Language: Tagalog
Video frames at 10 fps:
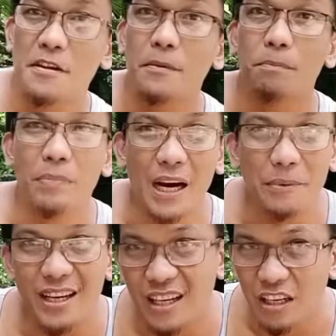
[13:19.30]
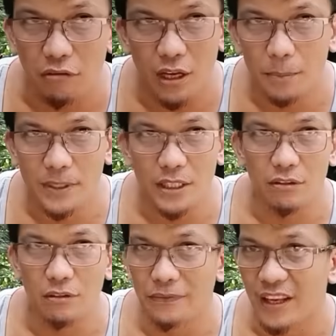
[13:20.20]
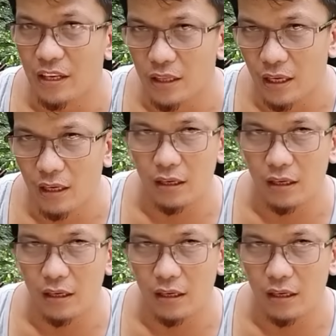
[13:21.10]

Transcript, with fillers: Baka may naniniwala pa sa inyong fairy tale.